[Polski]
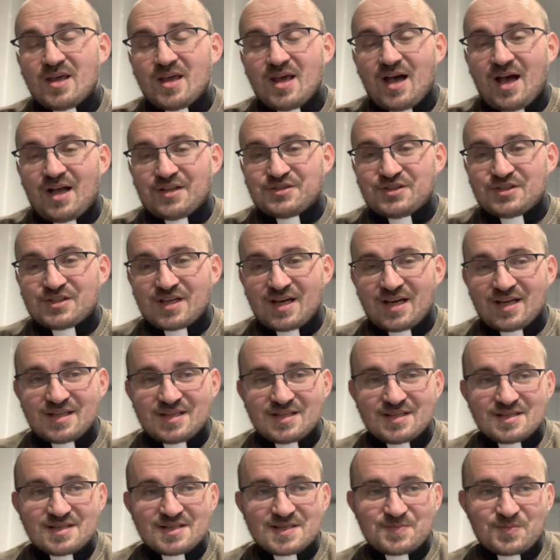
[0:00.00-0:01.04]
A
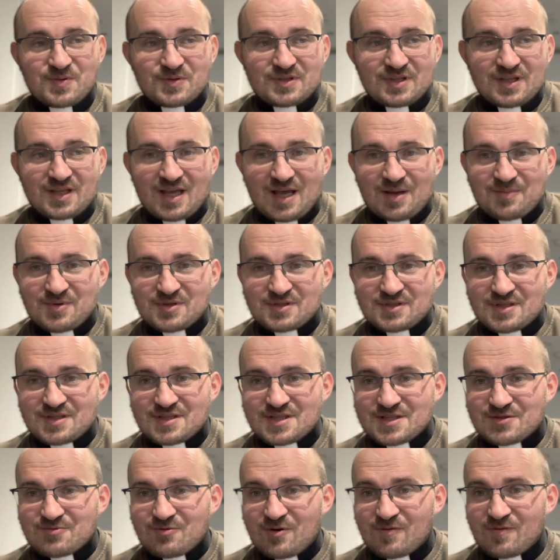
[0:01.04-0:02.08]
dzisiaj spotykamy się z
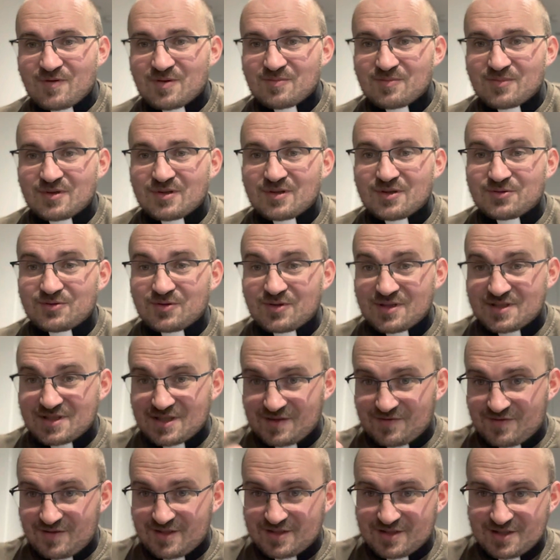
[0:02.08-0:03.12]
słowem, które za
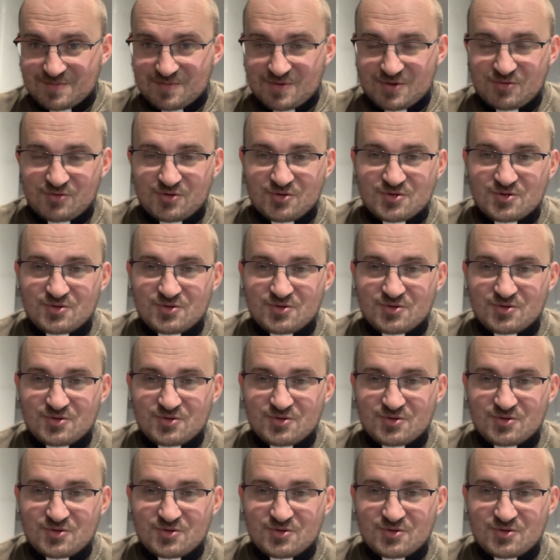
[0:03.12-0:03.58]
chwilę też będzie